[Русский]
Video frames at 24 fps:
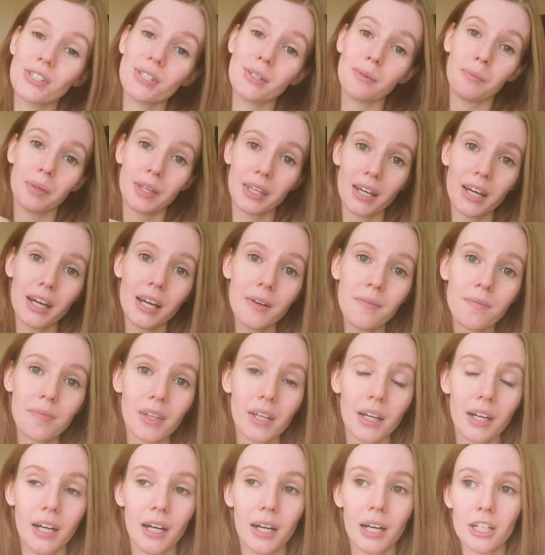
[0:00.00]
семья
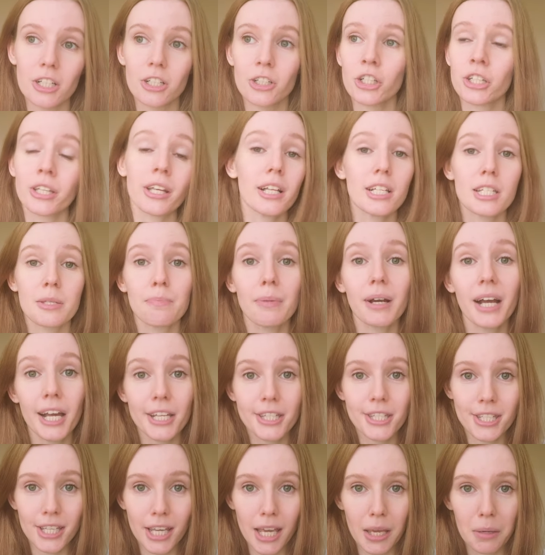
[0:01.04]
э, считалась
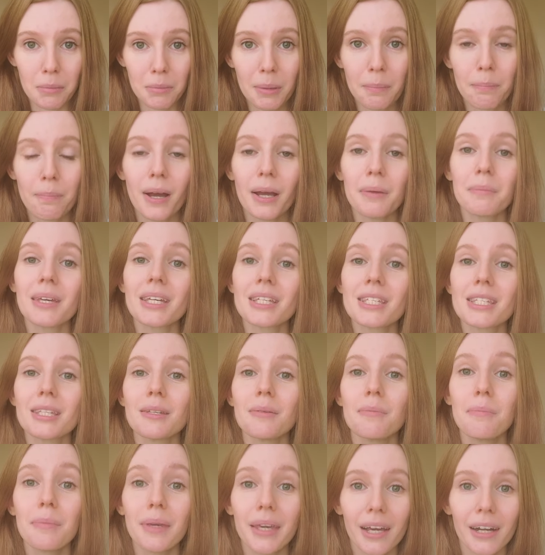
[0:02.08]
богатеями по
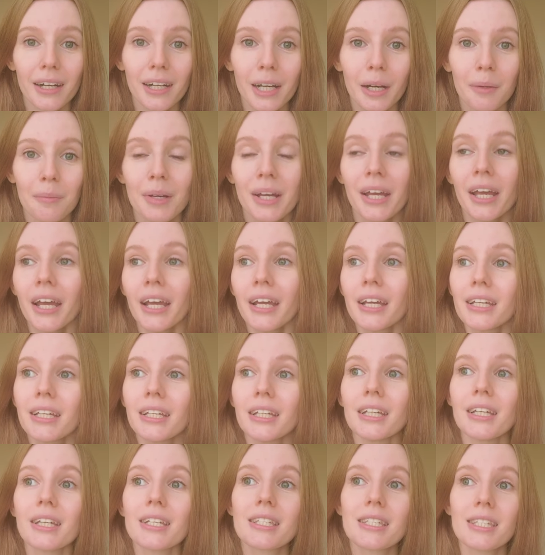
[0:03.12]
местным меркам
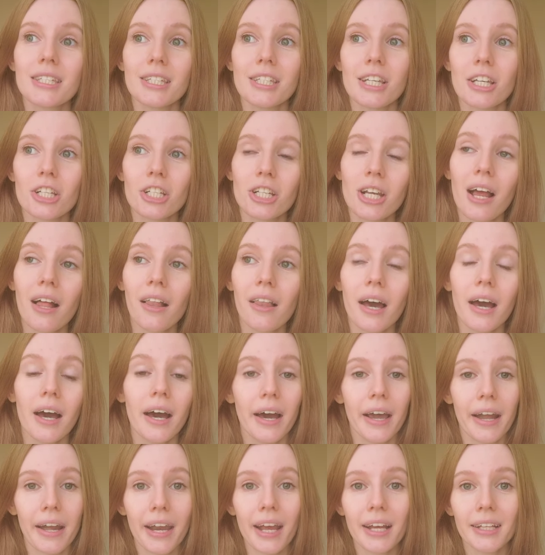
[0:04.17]
и содержала
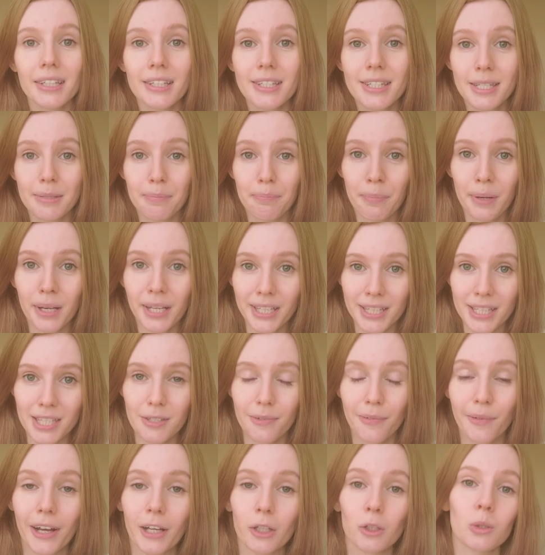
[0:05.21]
ряд
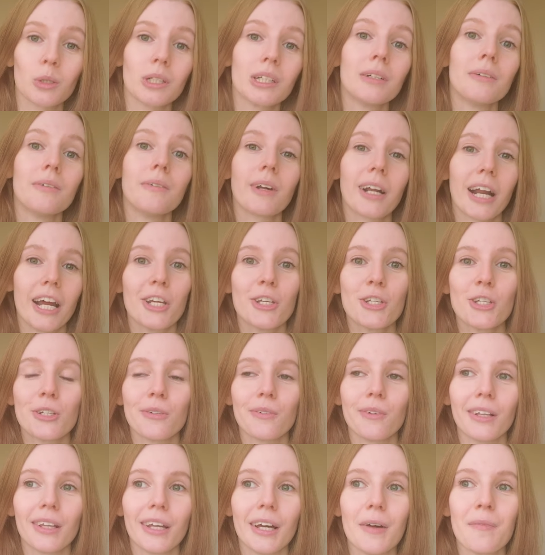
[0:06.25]
теплиц, в которых
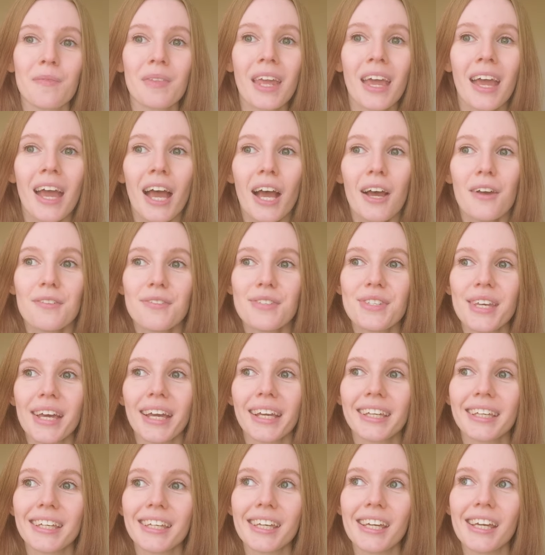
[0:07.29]
выращивала
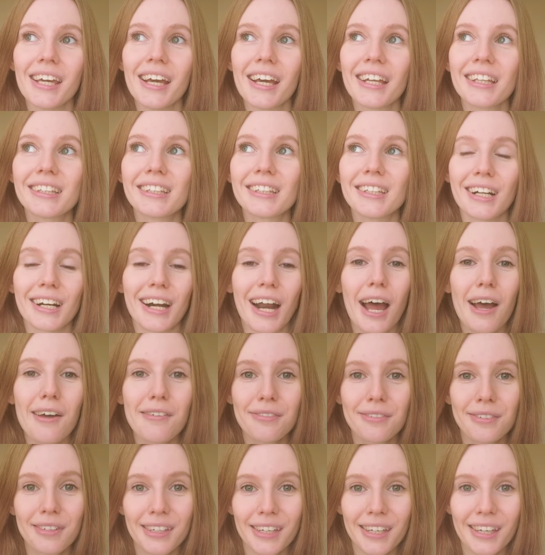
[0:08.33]
всякие
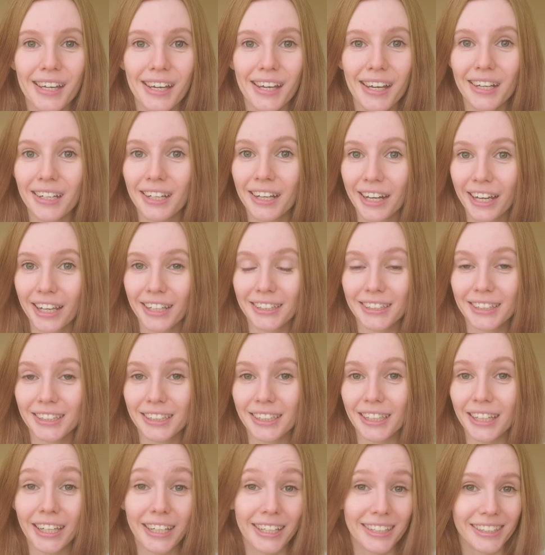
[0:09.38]
травки
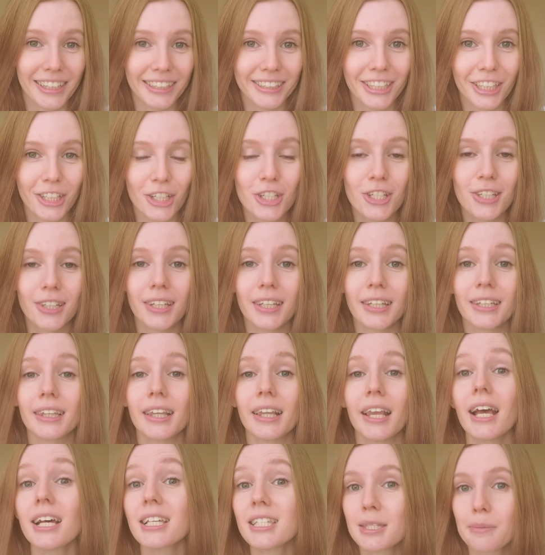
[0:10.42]
редкие, экзотичные
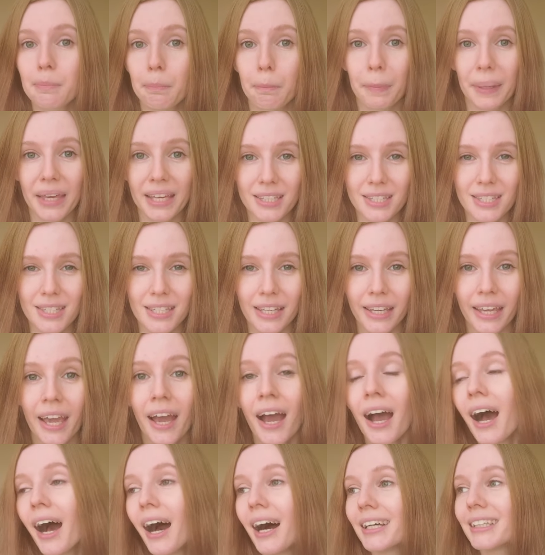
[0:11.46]
для специй,
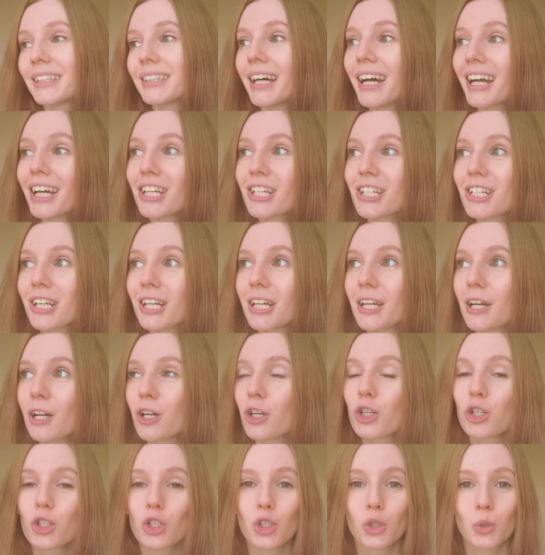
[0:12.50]
а
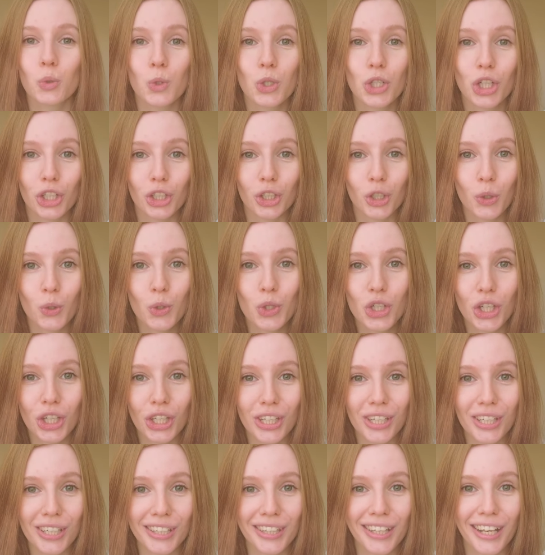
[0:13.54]
также
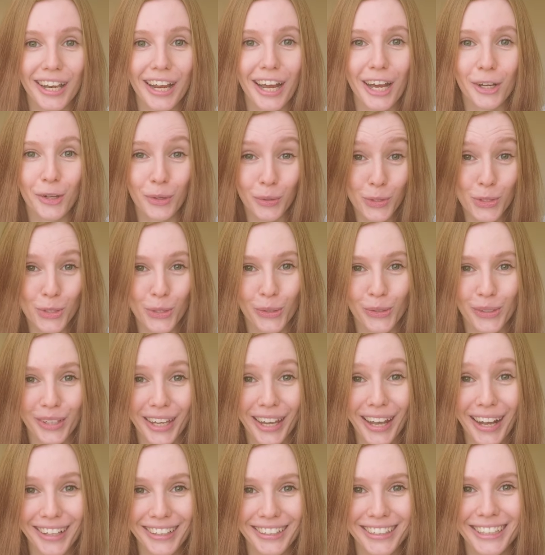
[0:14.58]
штучки-дрючки для
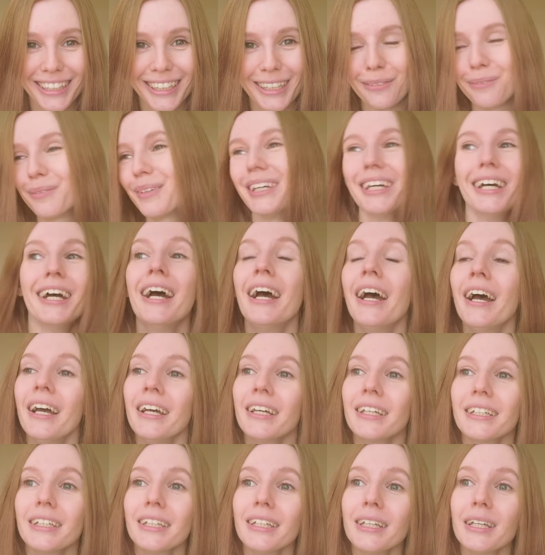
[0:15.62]
крученой алхимии.
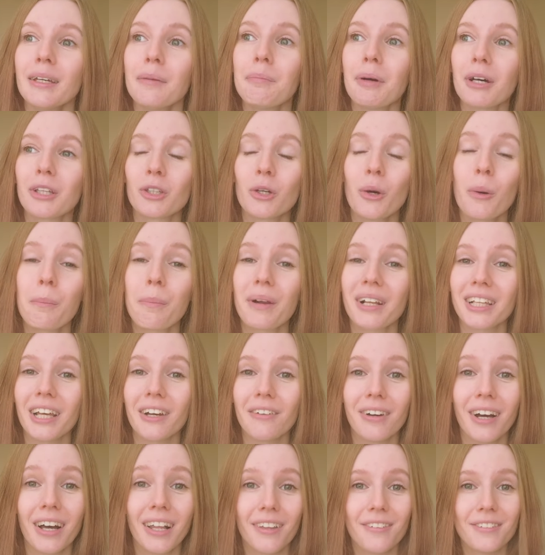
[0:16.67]
И потом
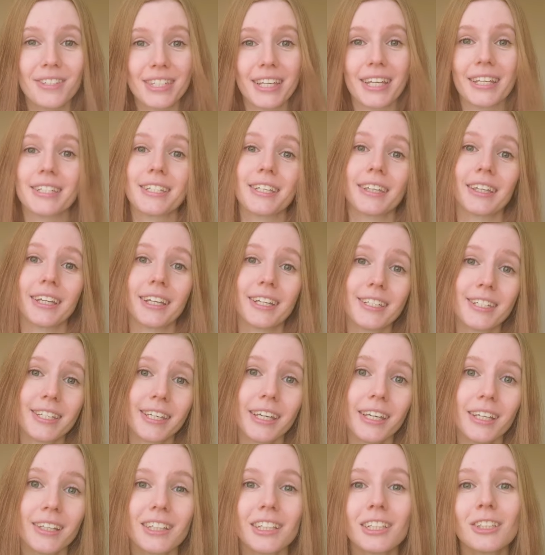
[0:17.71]
продавала все эти
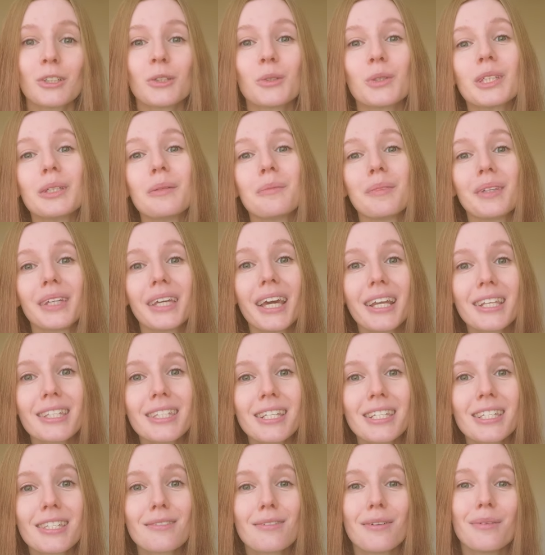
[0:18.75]
ингредиенты другим
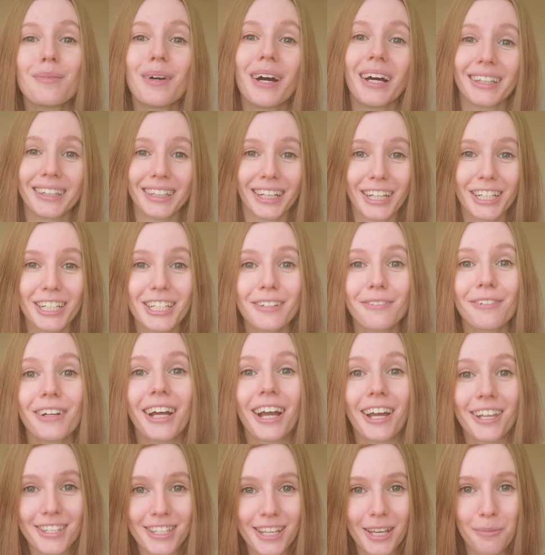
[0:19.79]
герцогствам, а также в
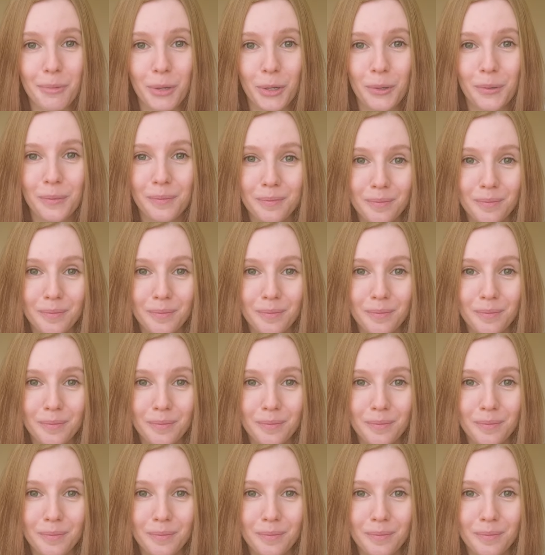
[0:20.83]
академию